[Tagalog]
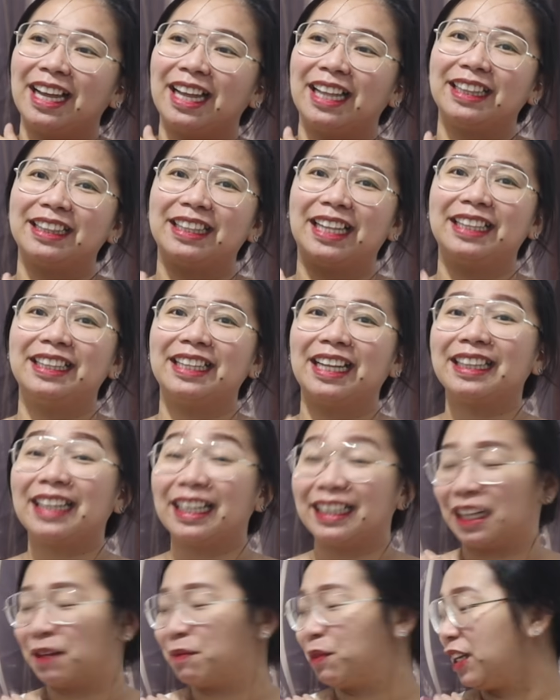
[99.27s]
Ang
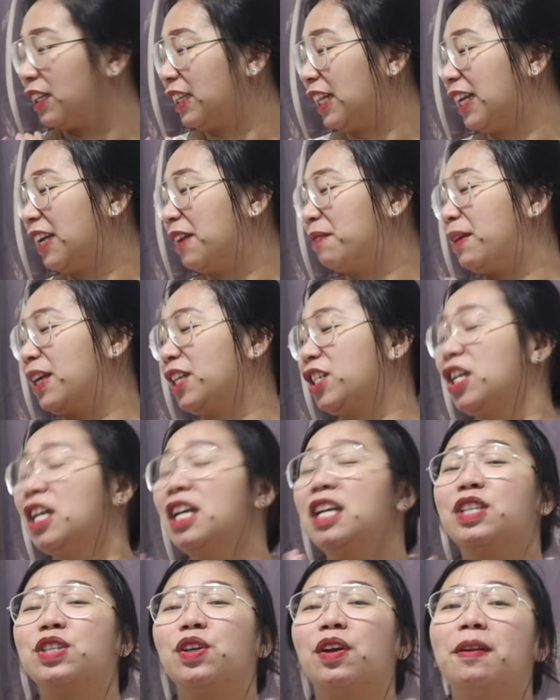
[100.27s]
tanda-tanda mo na talaga, besh.
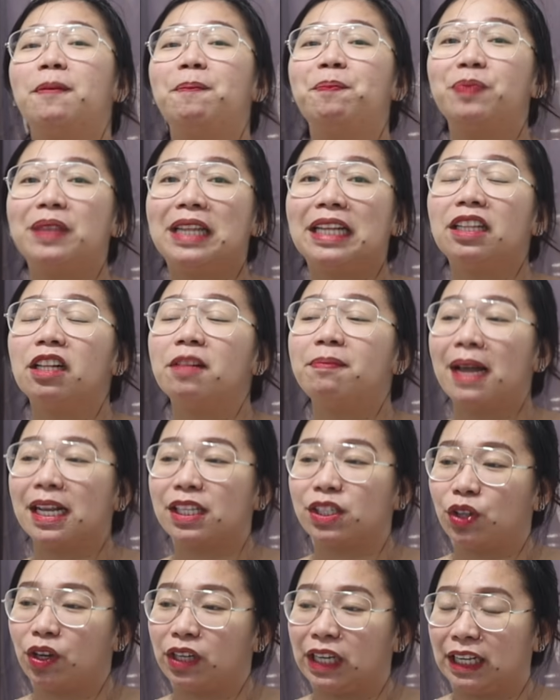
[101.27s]
So, little
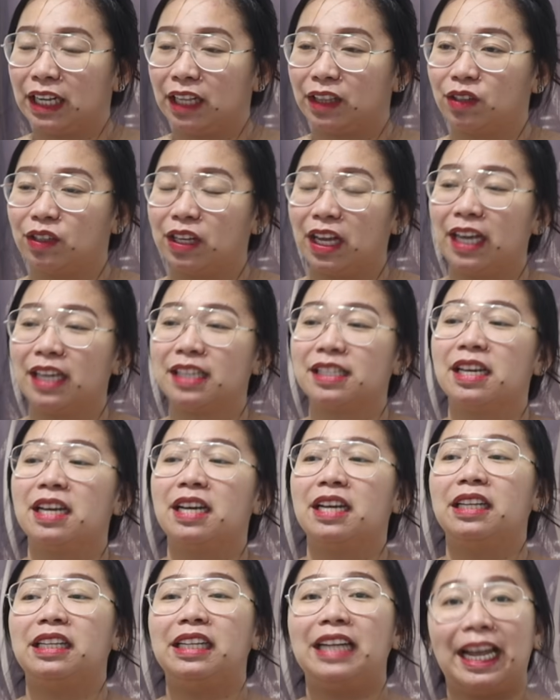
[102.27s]
backstory nito, guys.
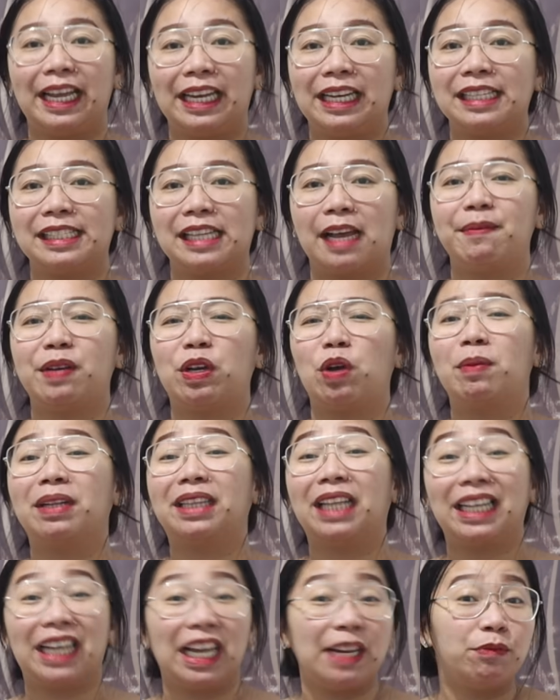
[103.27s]
Gaya ng sabi ko,
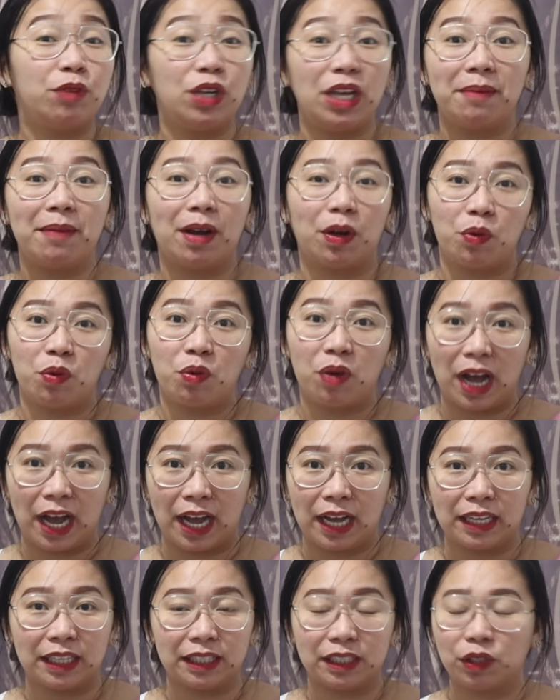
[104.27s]
matagal mo yun
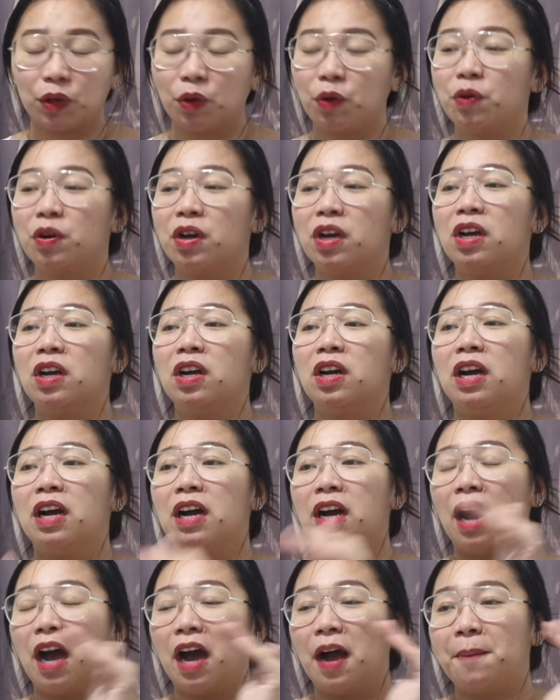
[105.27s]
makuha. So,
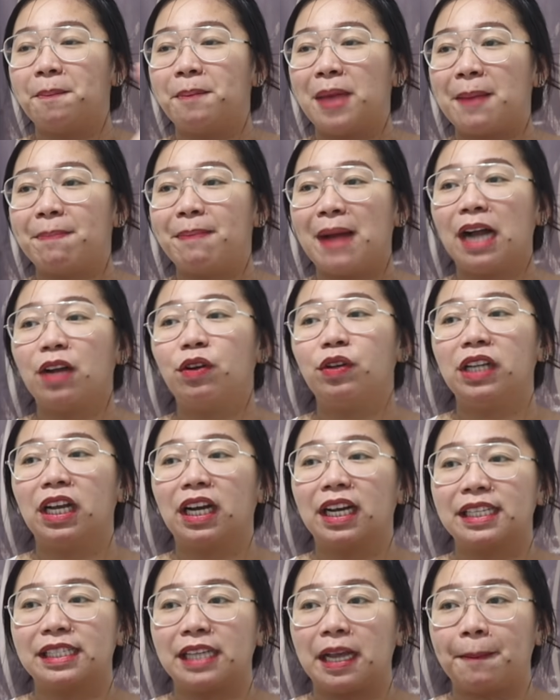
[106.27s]
um, may bago
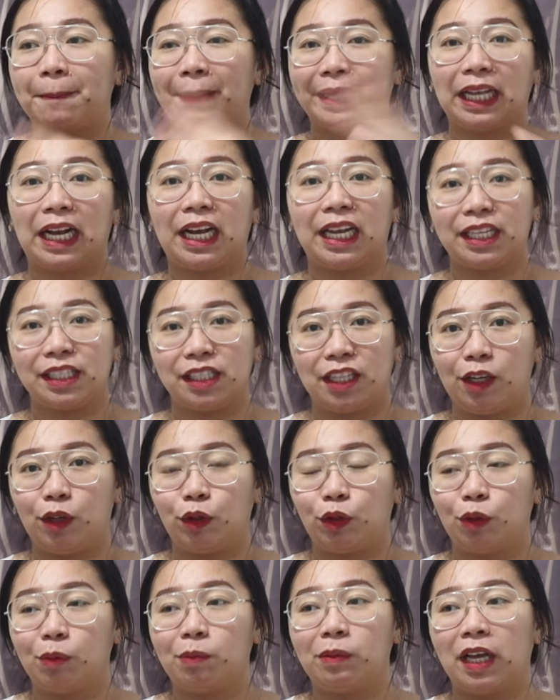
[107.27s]
na kasing patakaran si
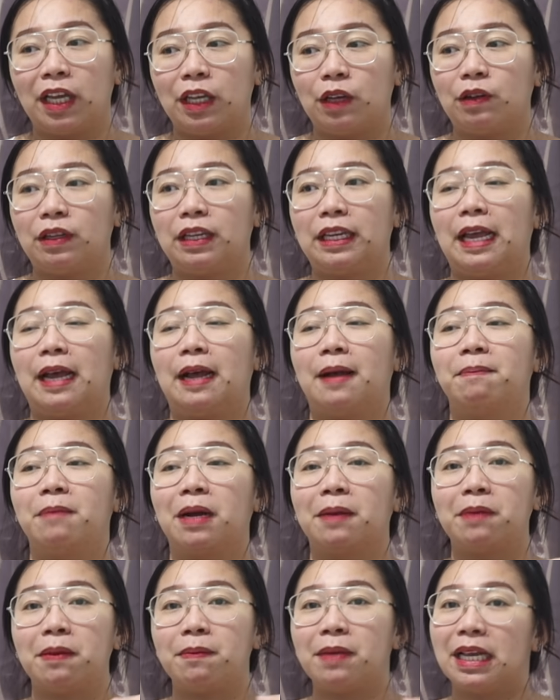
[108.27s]
YouTube ngayon na
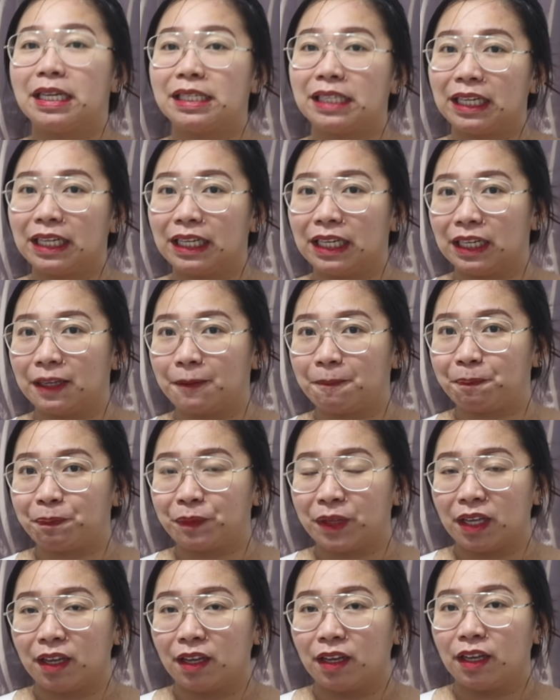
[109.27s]
magbibigay sila
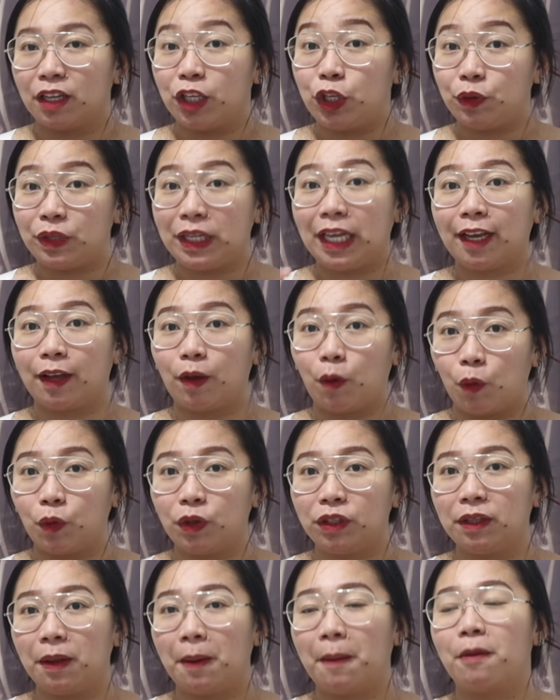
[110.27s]
ng unique
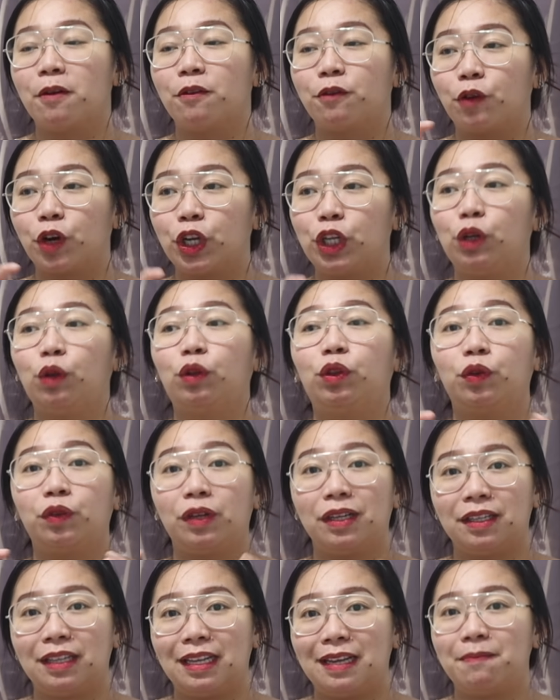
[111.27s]
code for you to
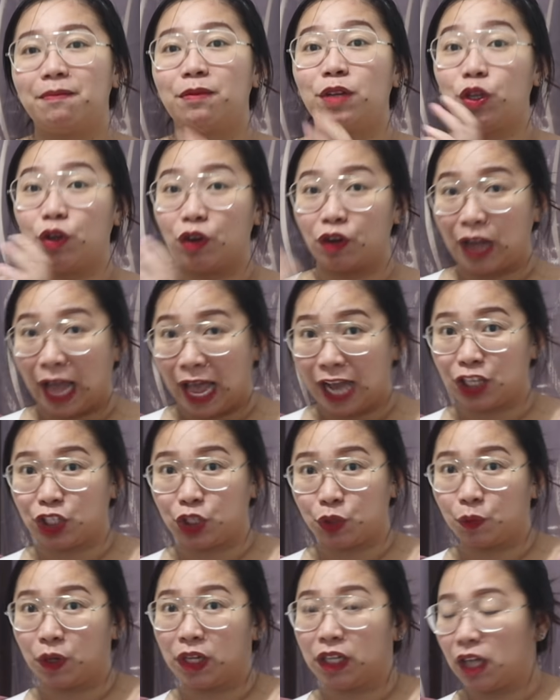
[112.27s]
redeem yung
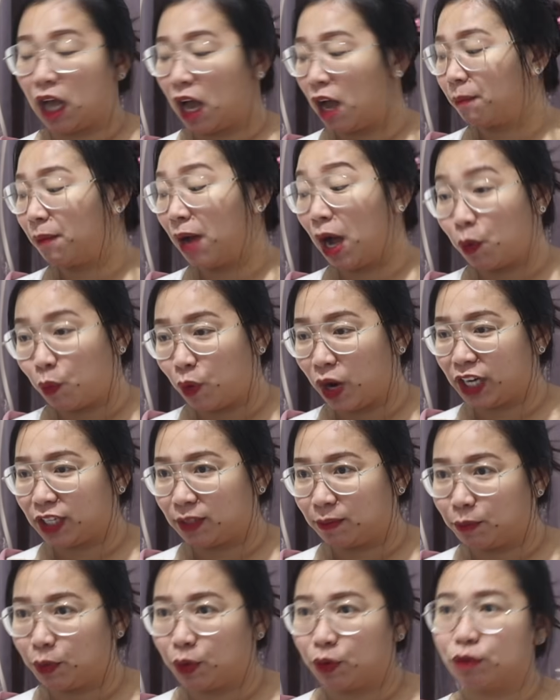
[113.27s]
actual um,
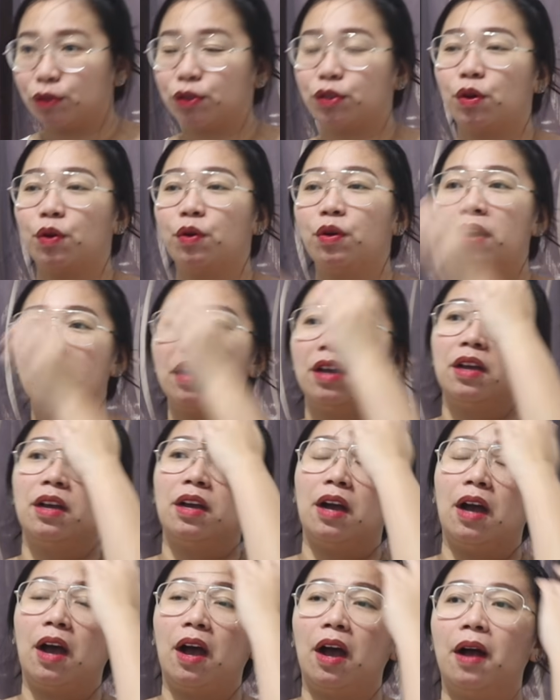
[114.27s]
award mo. So,
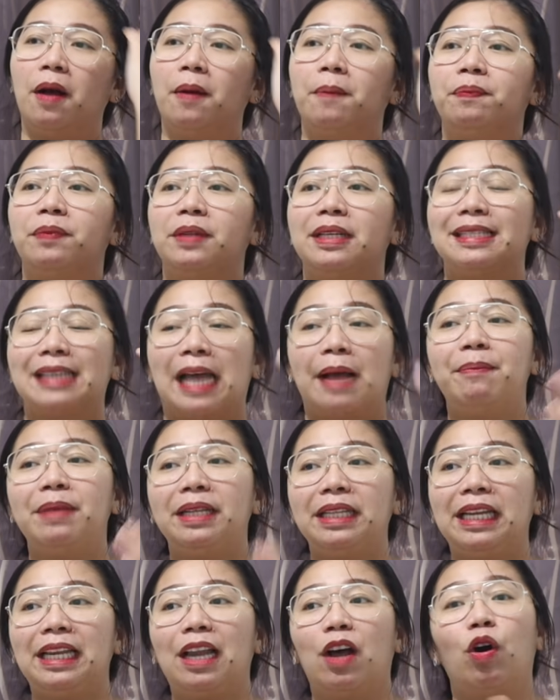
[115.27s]
um,
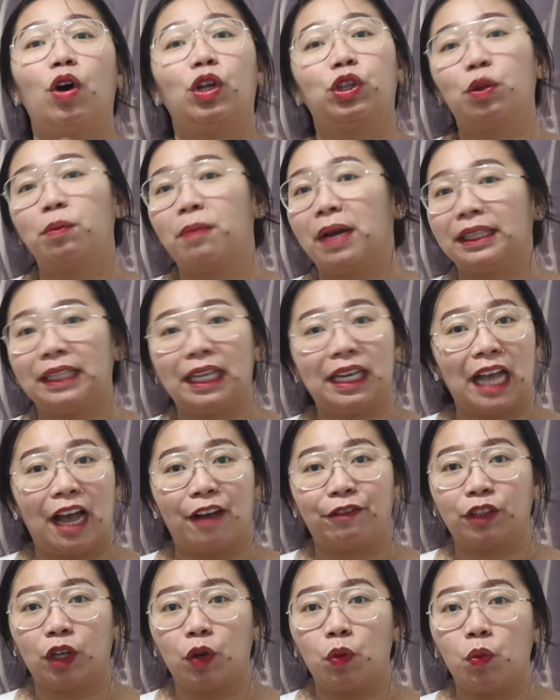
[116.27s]
sabi nila automatic
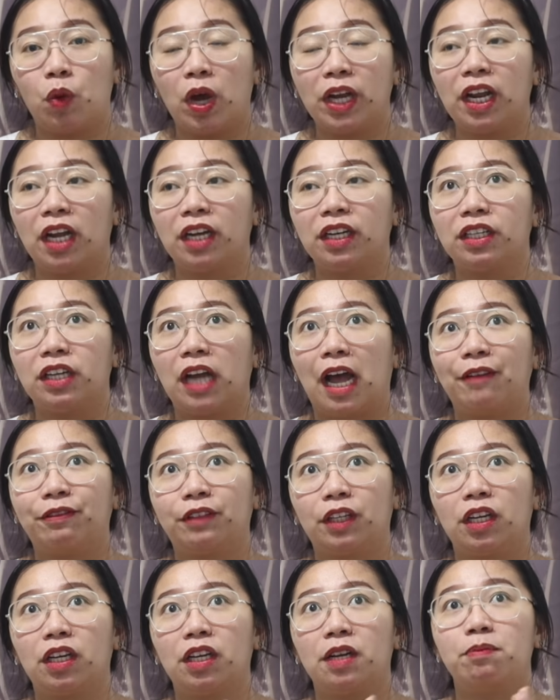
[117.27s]
after 100
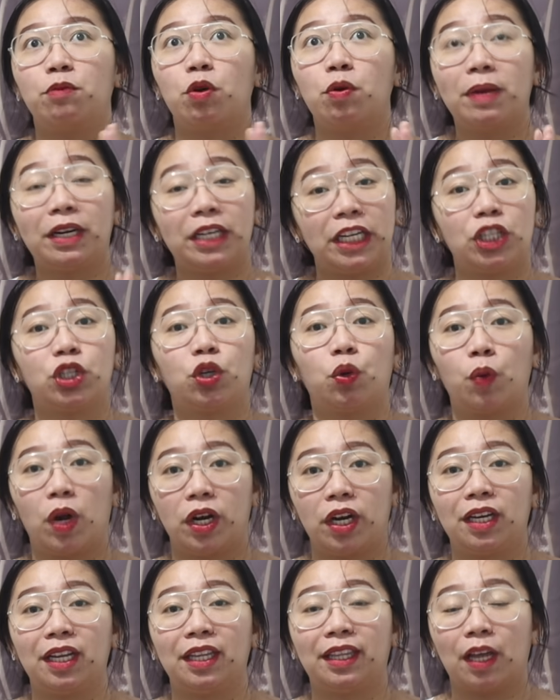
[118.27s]
after mo ma-reach yung
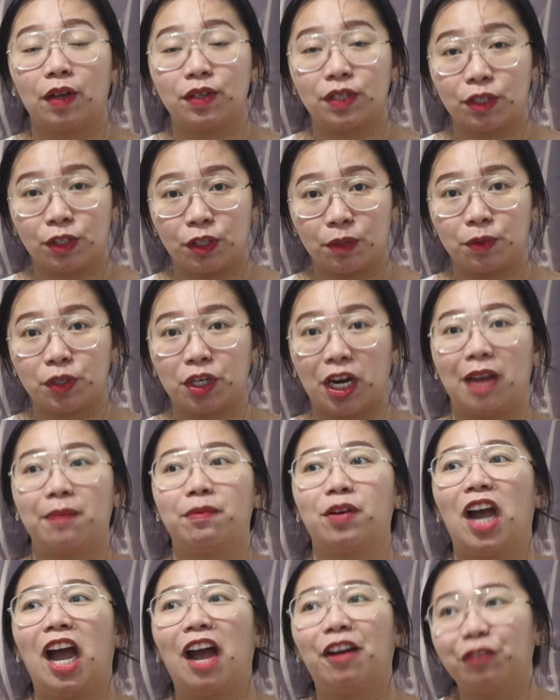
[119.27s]
100,000
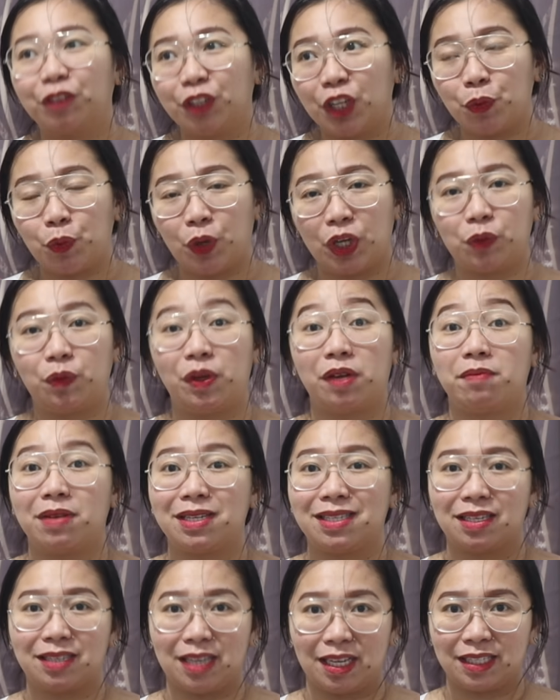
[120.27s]
subscriber after one week
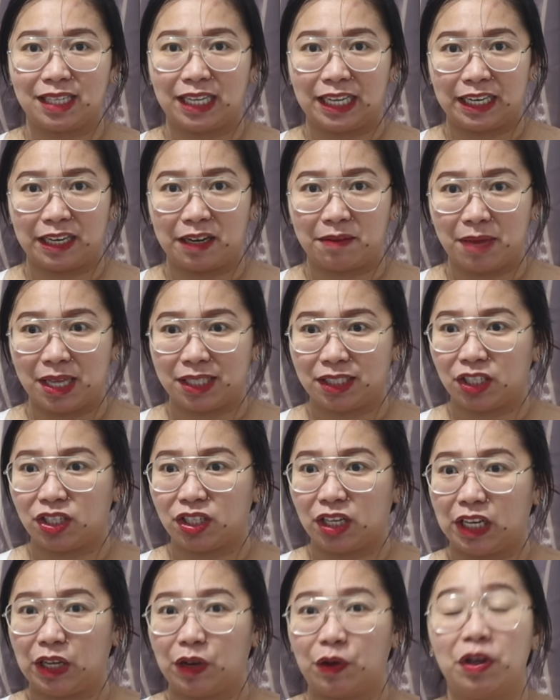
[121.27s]
magsisend sila ng message
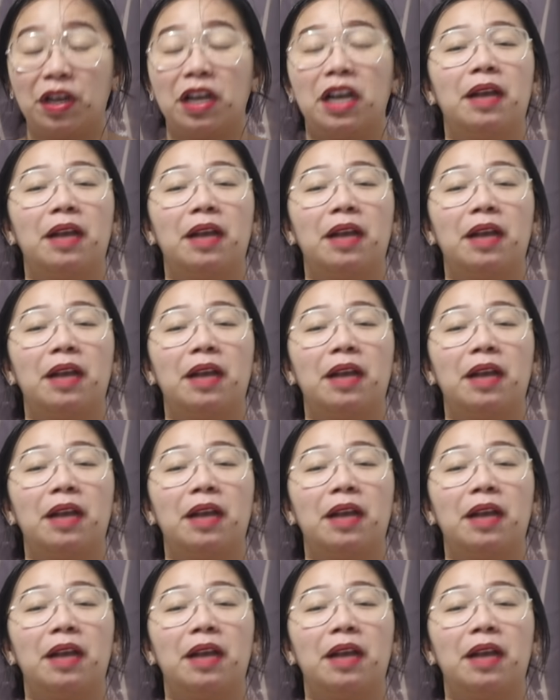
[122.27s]
sa'yo.